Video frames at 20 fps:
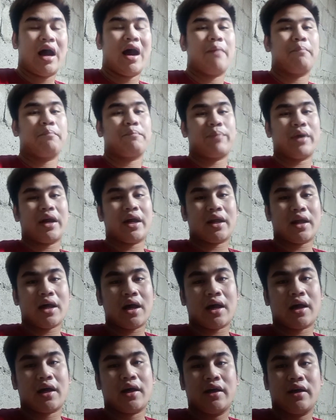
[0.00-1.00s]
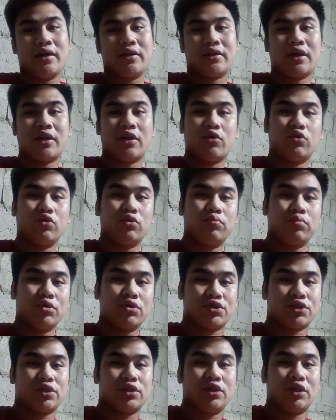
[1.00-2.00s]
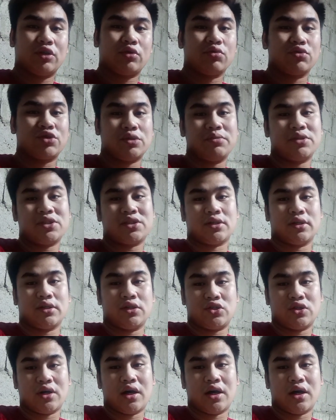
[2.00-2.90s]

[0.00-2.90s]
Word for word: ang pera na naubos nitong si Mr.